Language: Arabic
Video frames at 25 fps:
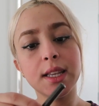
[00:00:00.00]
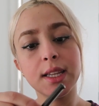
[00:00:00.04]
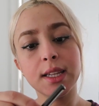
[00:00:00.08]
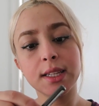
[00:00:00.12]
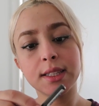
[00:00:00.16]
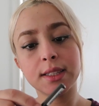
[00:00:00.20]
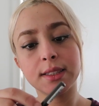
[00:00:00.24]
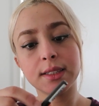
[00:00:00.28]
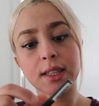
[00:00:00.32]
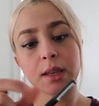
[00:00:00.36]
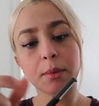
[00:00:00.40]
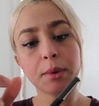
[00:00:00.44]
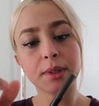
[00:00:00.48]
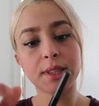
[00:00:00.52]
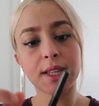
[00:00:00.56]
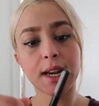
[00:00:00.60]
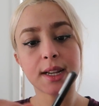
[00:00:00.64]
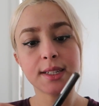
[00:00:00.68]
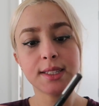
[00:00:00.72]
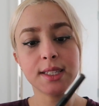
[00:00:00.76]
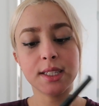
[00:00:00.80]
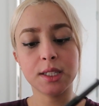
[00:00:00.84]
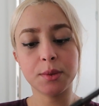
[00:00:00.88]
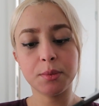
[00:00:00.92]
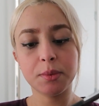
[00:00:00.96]
اللي دابا
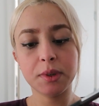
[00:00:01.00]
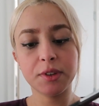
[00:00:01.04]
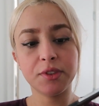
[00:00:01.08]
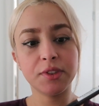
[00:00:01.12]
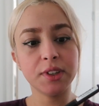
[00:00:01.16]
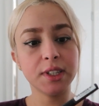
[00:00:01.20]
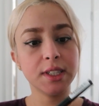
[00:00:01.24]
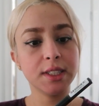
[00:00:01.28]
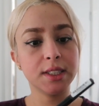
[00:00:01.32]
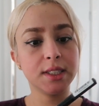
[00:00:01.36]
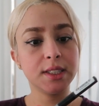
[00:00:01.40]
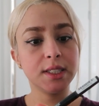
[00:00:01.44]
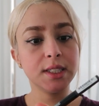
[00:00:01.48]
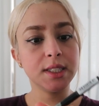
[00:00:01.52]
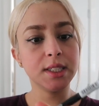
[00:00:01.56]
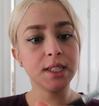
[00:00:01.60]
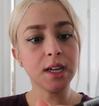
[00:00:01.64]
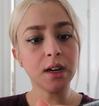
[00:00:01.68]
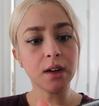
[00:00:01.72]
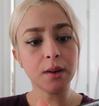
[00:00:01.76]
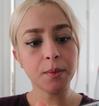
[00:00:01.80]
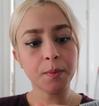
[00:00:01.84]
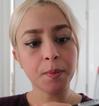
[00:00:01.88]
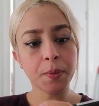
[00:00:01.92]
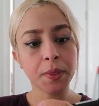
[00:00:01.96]
طراسيت به في
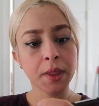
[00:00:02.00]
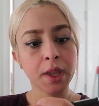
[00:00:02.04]
ايديا